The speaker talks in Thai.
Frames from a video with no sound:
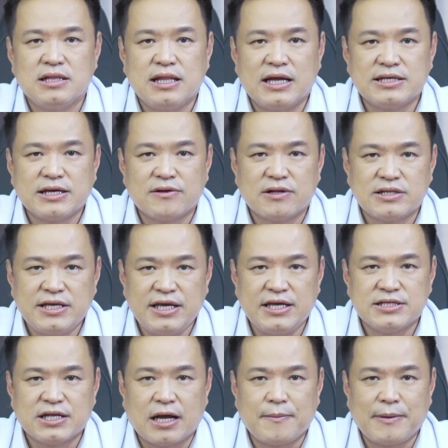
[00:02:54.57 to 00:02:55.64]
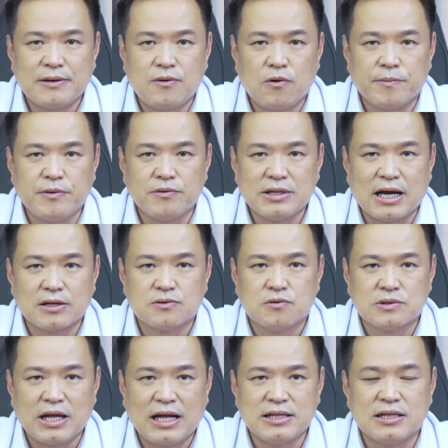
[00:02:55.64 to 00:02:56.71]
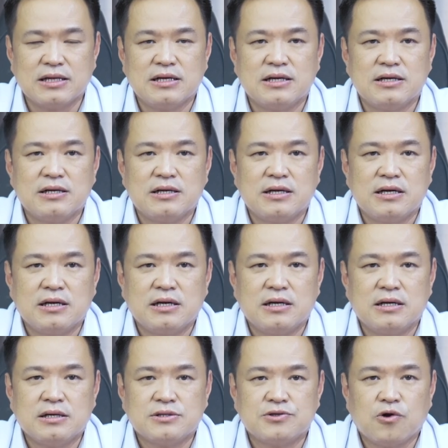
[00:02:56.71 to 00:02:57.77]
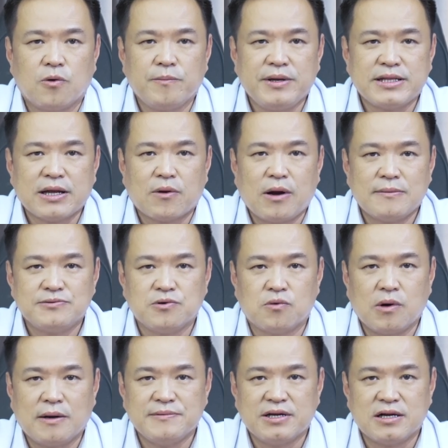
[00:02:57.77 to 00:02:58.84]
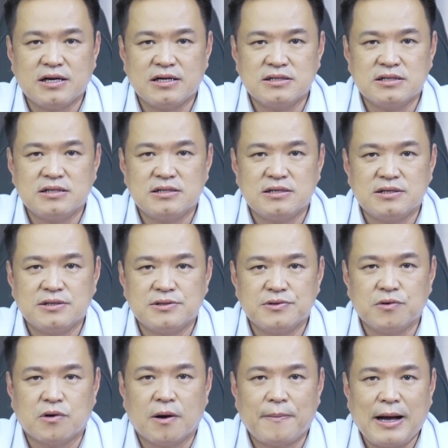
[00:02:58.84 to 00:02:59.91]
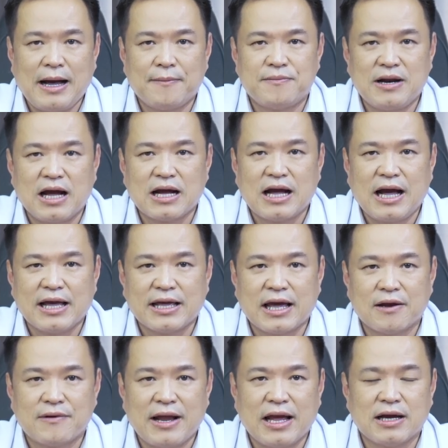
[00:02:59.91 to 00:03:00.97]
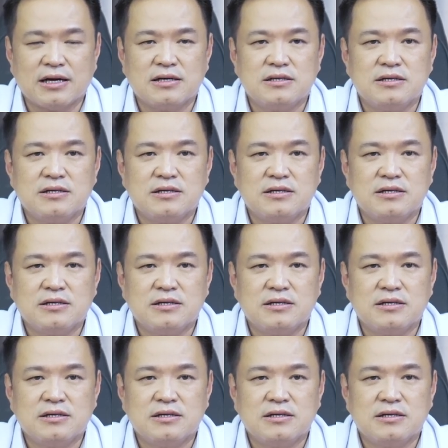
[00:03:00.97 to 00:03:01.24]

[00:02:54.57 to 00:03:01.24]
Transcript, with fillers: และเจ้าหน้าที่สถาบันโรคผิวหนังทุกท่าน จงมีแต่ความสุขความเจริญ สุขภาพร่างกายแข็งแรง